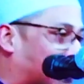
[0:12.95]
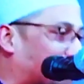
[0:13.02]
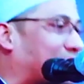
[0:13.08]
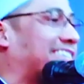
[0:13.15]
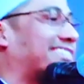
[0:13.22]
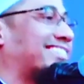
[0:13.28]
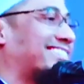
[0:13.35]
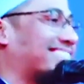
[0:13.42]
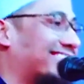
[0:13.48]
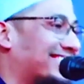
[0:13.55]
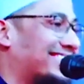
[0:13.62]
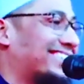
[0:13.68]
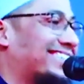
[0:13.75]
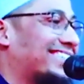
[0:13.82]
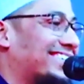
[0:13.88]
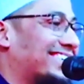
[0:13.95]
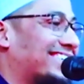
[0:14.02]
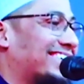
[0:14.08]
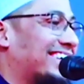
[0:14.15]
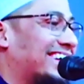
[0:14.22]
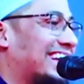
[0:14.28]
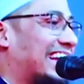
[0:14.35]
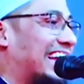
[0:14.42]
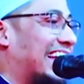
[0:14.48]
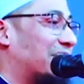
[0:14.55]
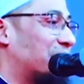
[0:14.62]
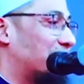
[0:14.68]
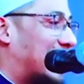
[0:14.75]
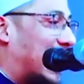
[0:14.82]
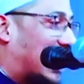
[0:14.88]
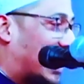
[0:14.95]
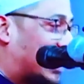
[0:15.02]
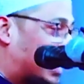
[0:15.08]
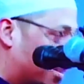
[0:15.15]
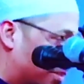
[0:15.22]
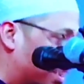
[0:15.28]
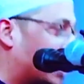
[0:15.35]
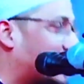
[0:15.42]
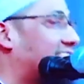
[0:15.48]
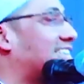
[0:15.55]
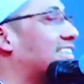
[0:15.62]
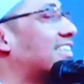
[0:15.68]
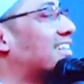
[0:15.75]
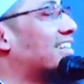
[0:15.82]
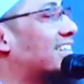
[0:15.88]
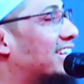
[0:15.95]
রাখবেন এরম ডাকায় আমি দেখছি